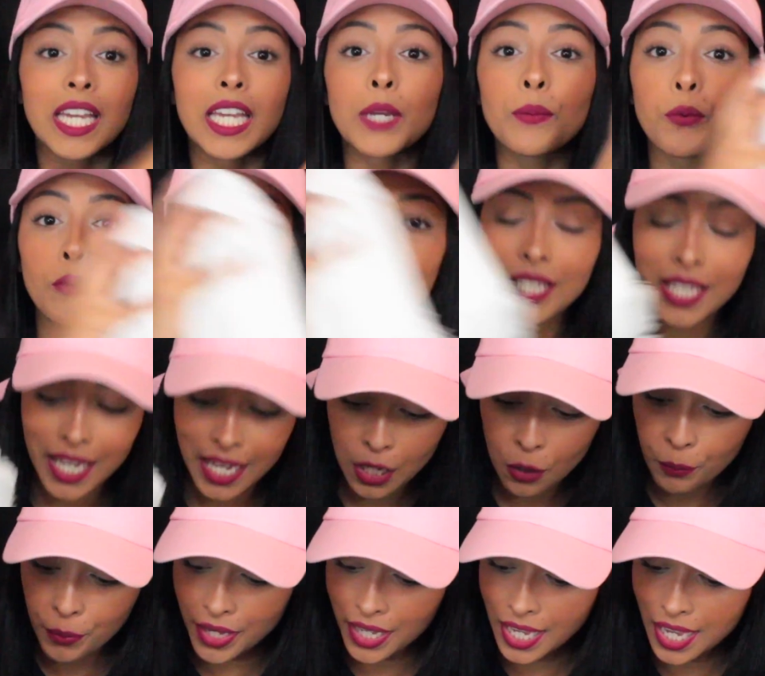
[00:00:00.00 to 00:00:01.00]
E por que que
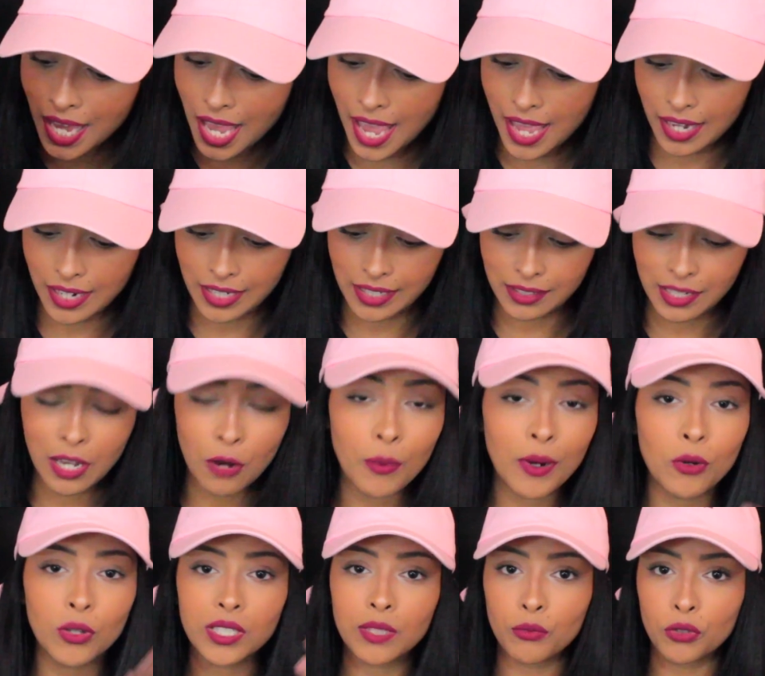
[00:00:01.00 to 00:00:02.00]
eu peguei ela? É
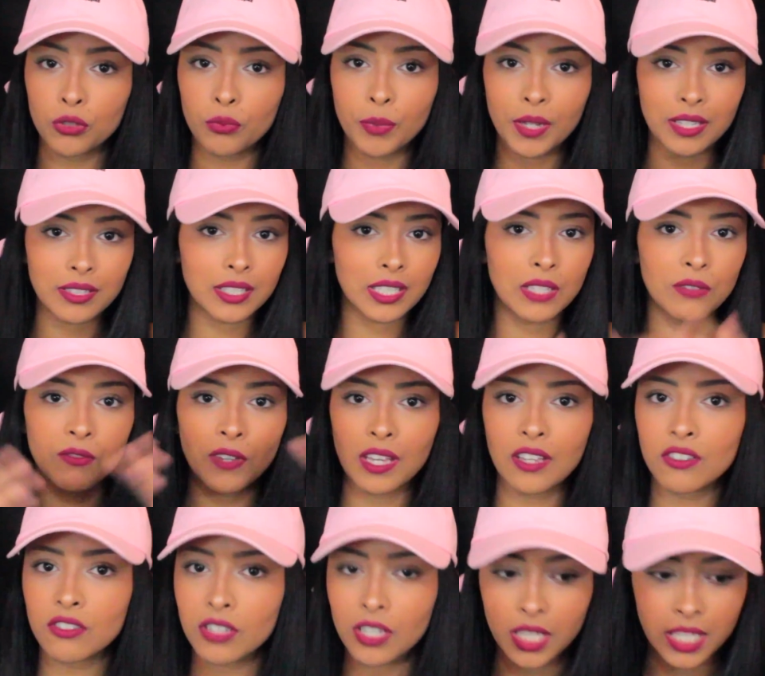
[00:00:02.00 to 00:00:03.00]
uma coisa muito besta que
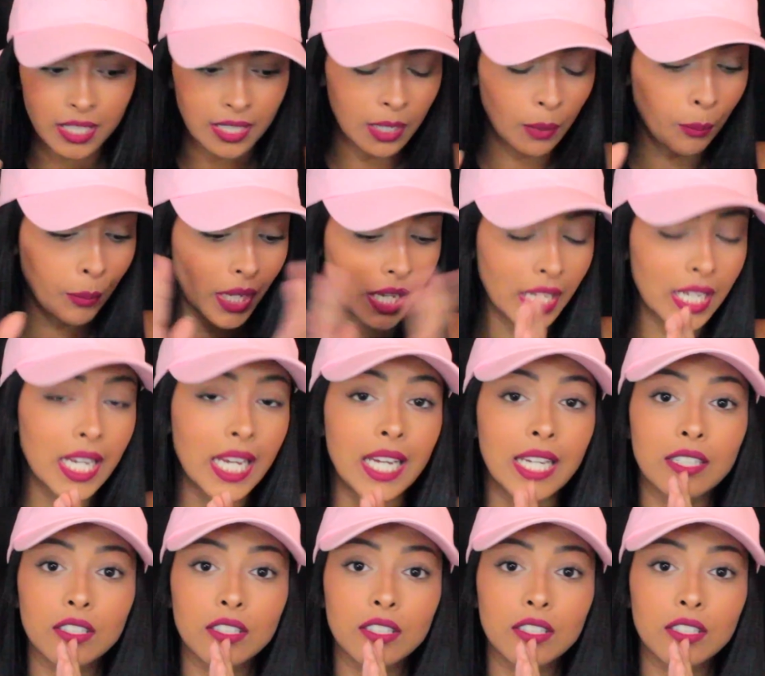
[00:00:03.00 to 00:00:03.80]
vende aqui também,